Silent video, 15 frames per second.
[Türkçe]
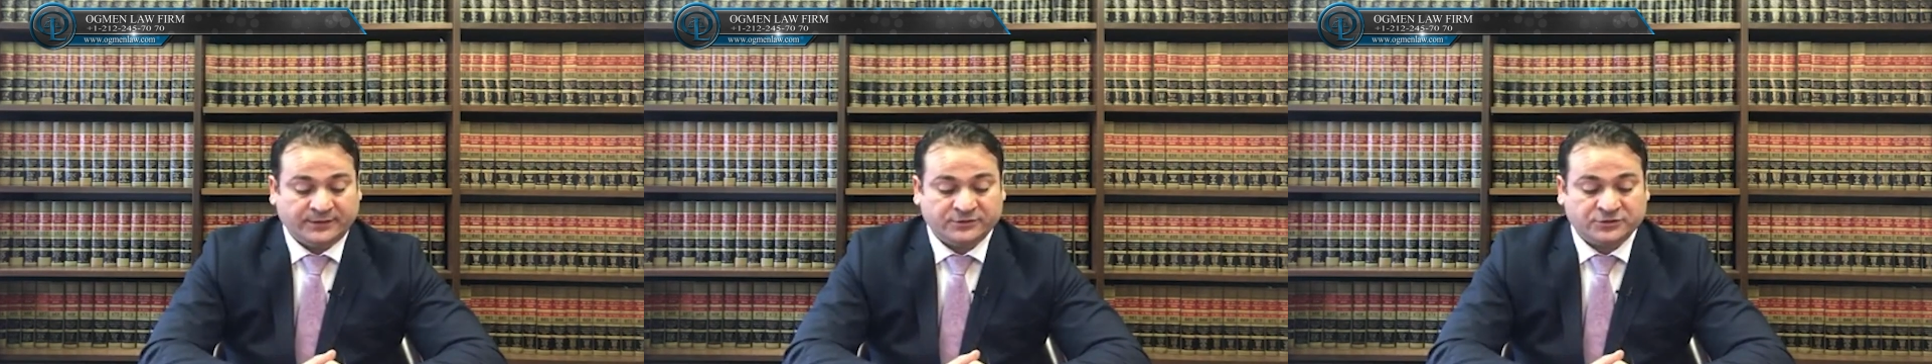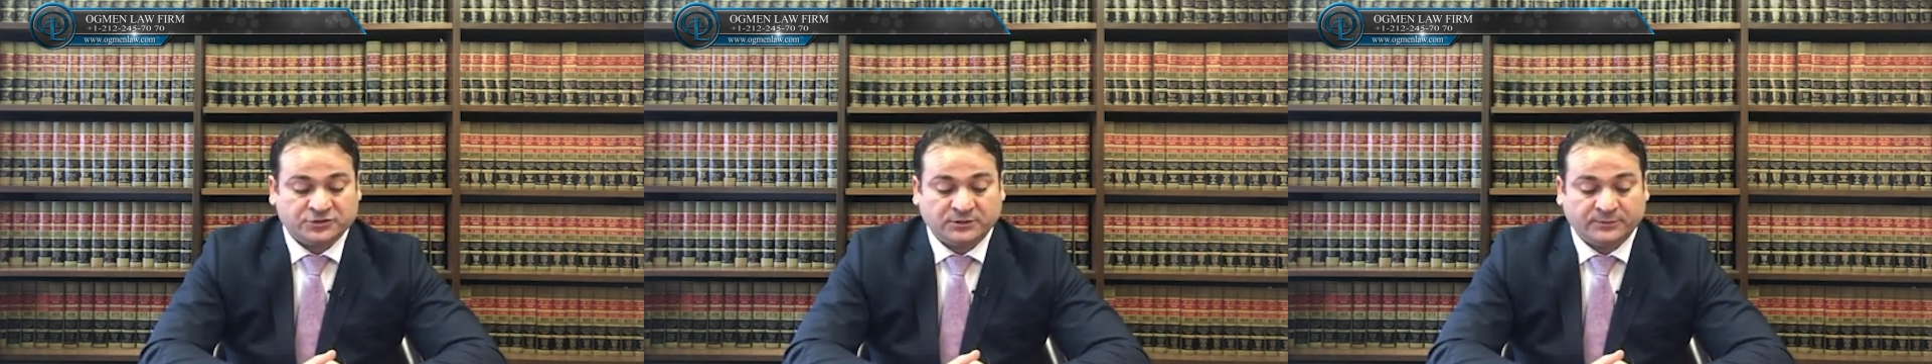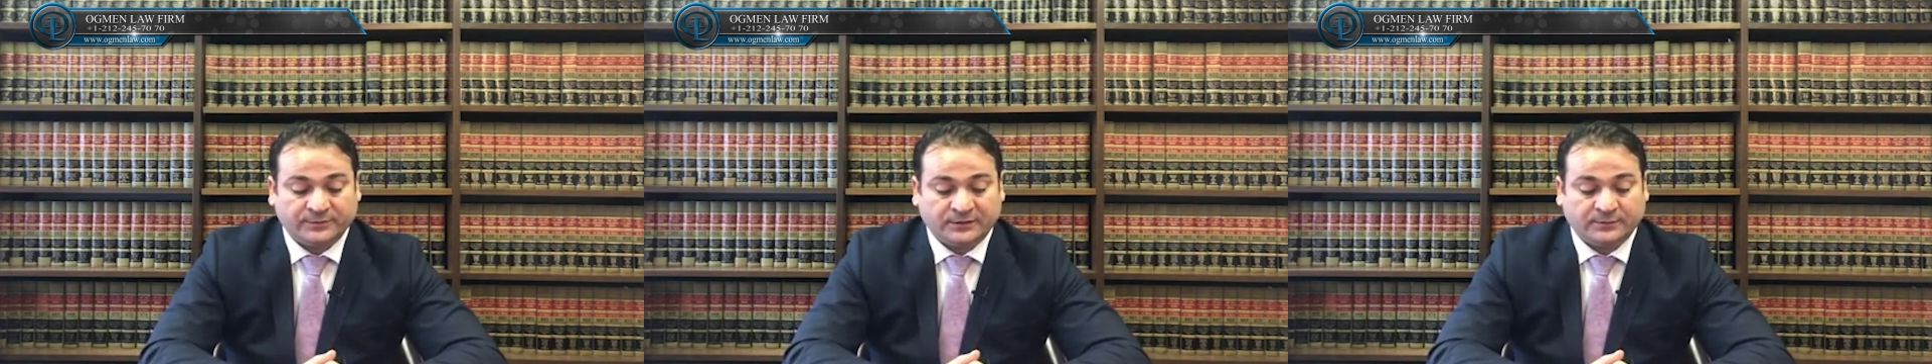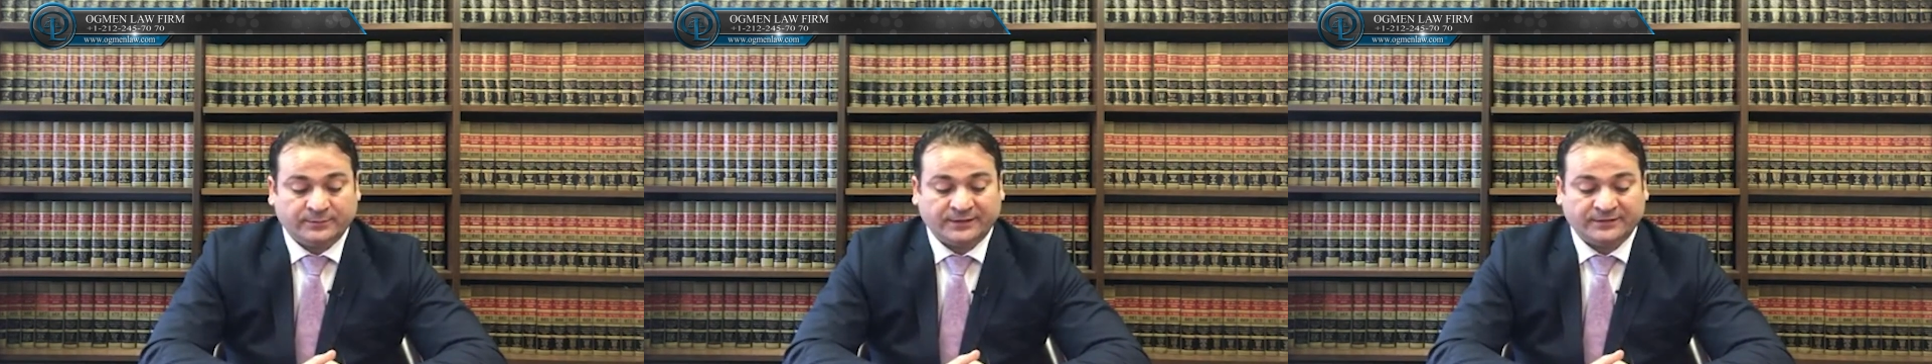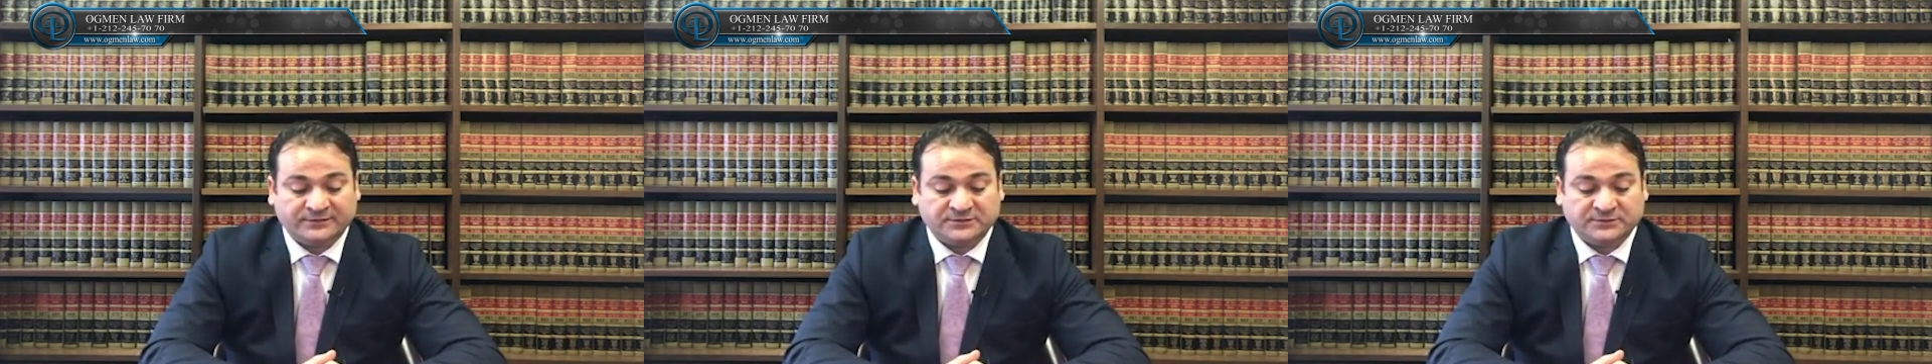açıklamalara
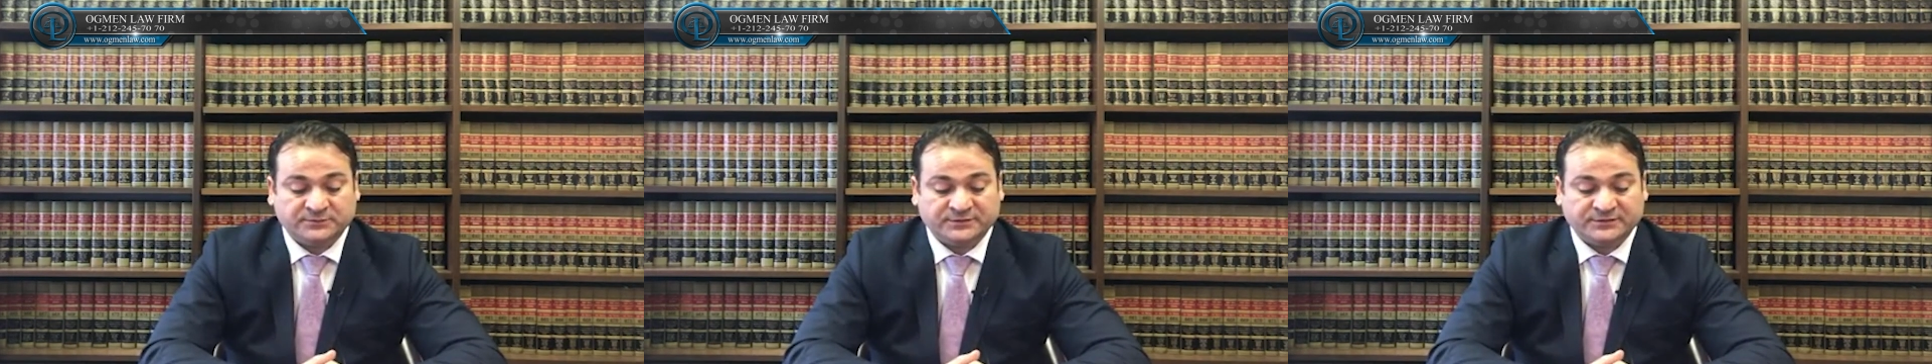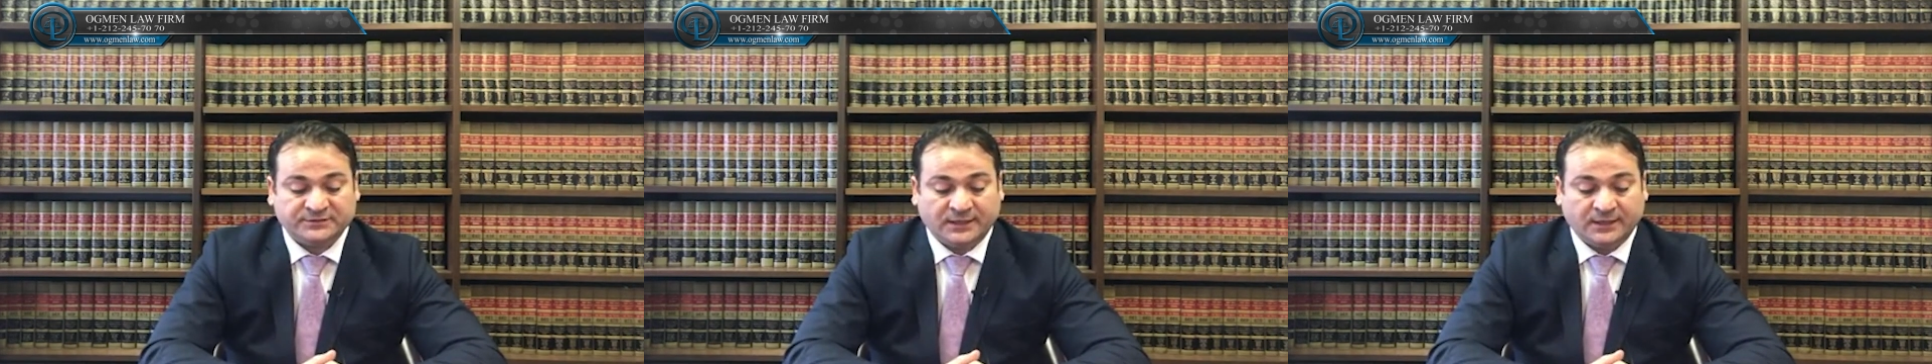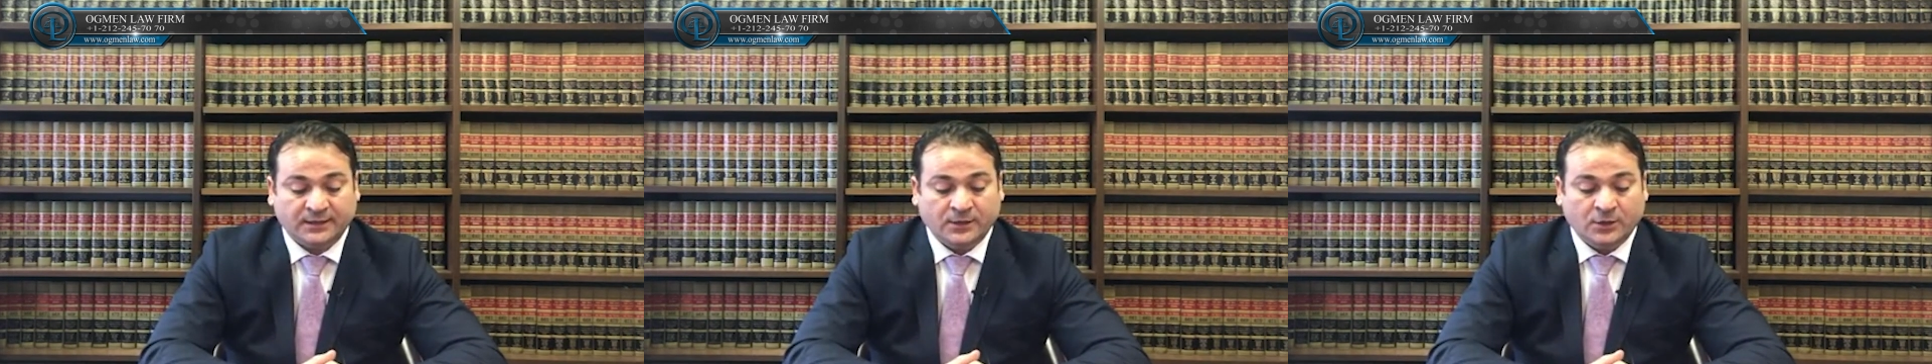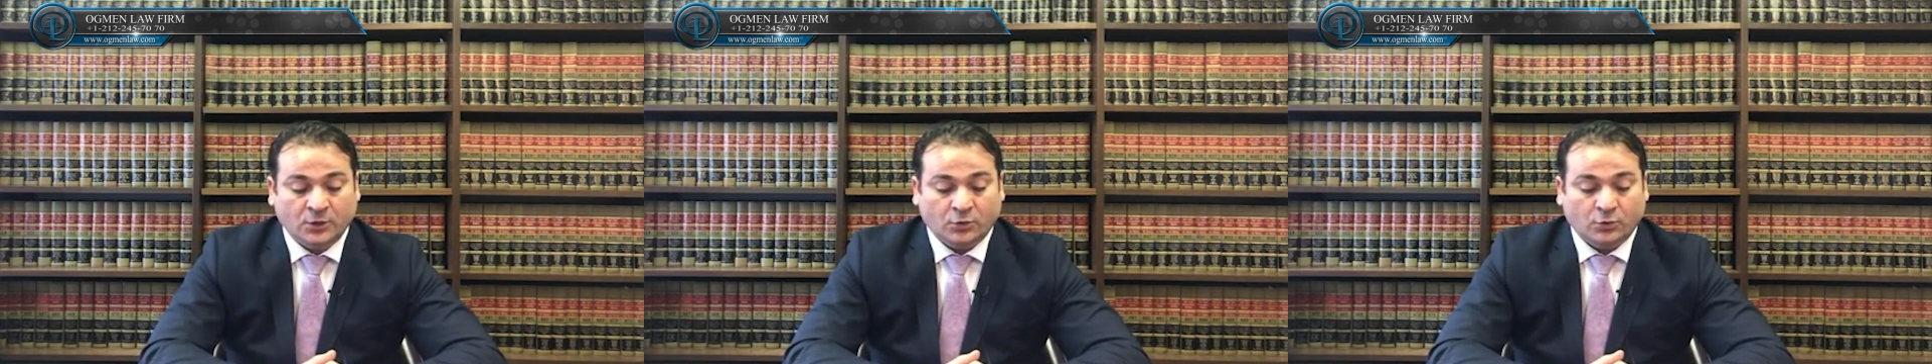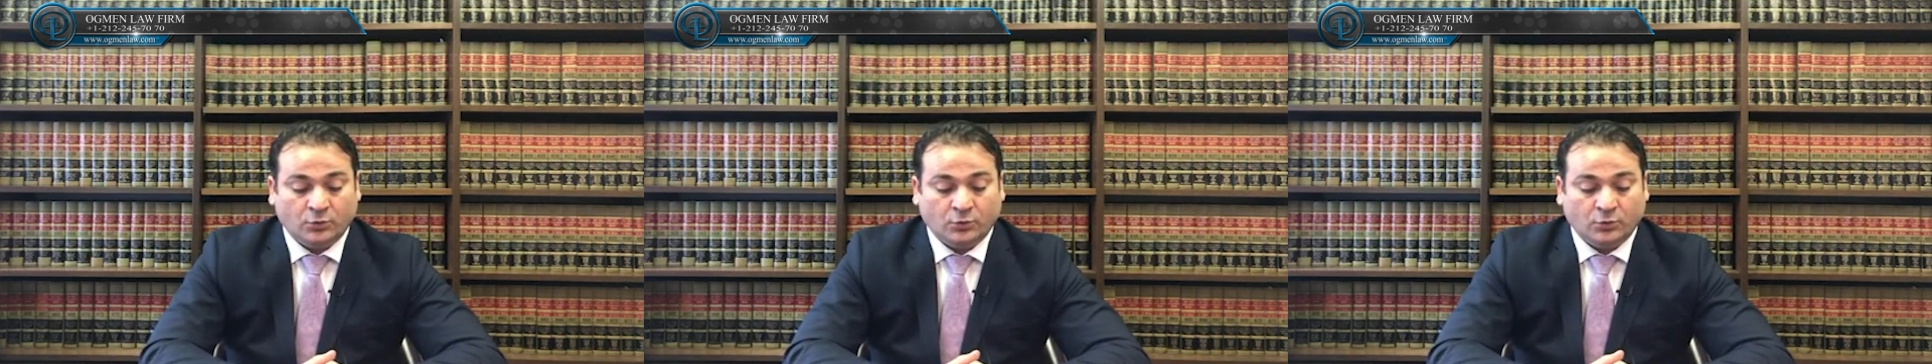baktığımızda